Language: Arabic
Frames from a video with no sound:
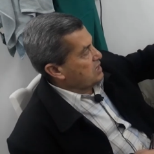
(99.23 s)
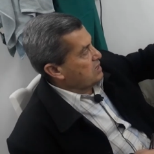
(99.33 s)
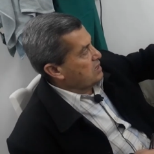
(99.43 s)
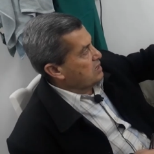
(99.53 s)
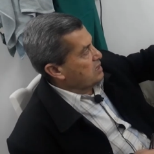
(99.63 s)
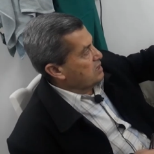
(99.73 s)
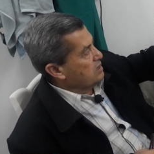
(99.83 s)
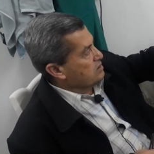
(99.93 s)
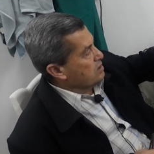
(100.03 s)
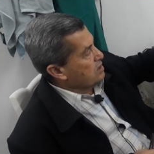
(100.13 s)
ال
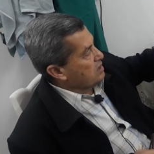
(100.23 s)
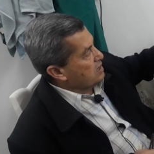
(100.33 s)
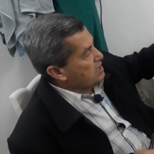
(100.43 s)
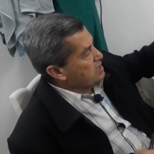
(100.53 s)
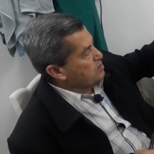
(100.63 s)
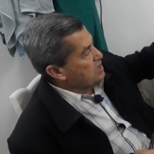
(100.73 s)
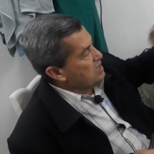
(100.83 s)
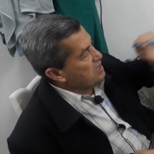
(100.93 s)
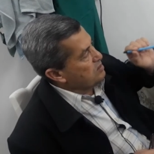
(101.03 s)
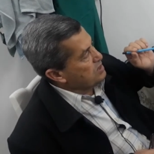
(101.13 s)
الاطار الخشبي
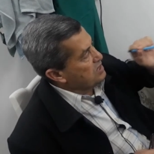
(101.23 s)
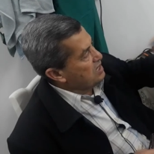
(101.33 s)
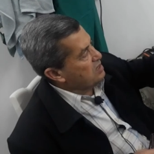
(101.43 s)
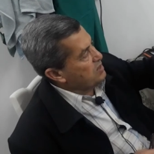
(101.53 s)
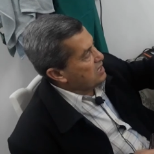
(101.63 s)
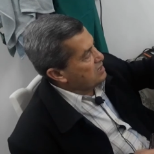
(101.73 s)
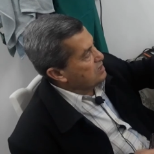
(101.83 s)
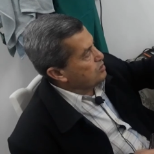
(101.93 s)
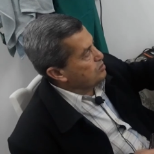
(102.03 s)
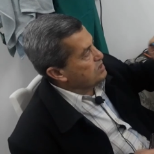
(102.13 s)
اللي انا بدي ارمي
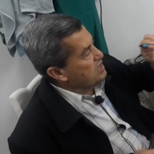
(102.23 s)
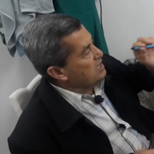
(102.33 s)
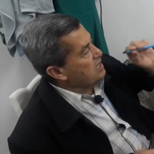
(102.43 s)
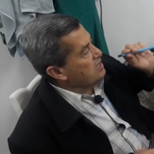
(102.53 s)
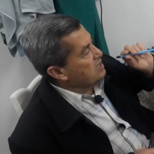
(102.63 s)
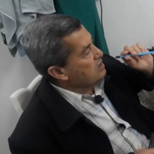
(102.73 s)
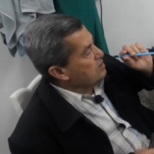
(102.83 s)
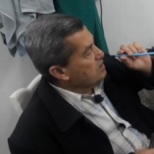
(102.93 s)
عليه وبالتالي انا